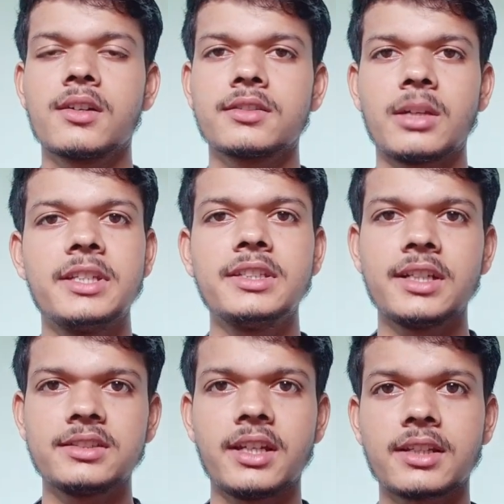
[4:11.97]
सभी चीज़ें
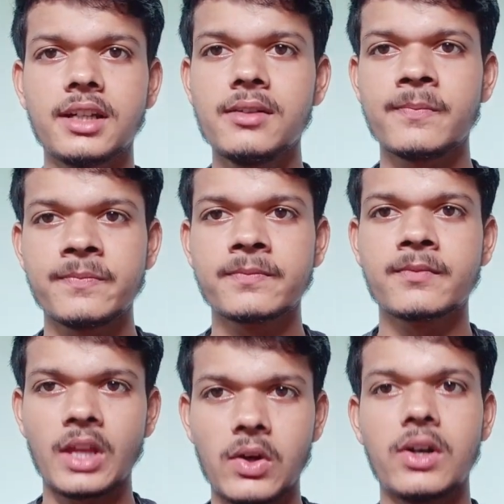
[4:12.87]
अच्छे रखना
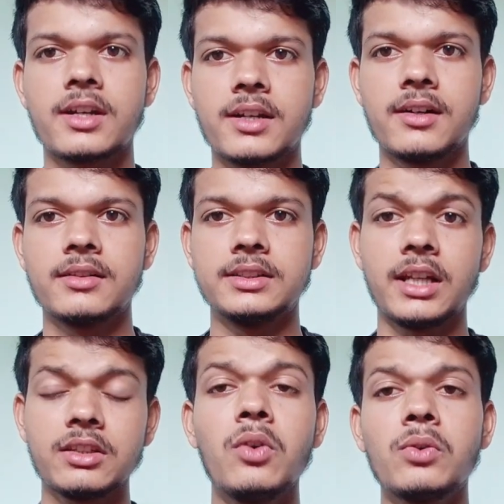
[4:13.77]
और
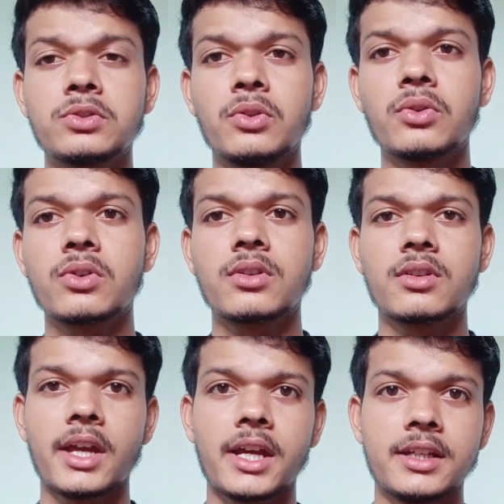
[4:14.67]
जानता हूँ कुछ
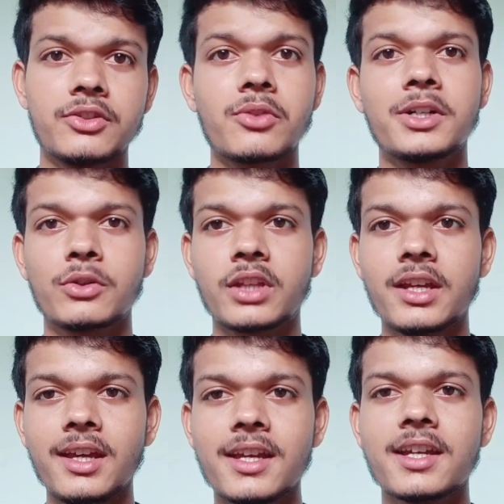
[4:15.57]
लोग इंट्रोवर्ट होते
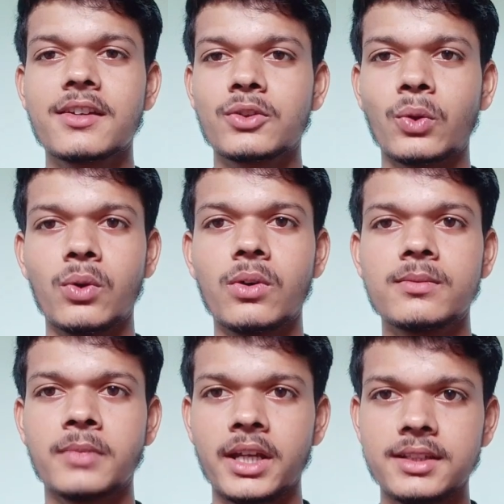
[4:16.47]
हैं तो
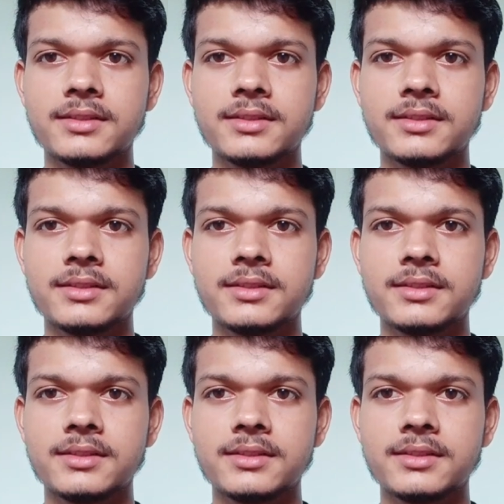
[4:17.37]
भाई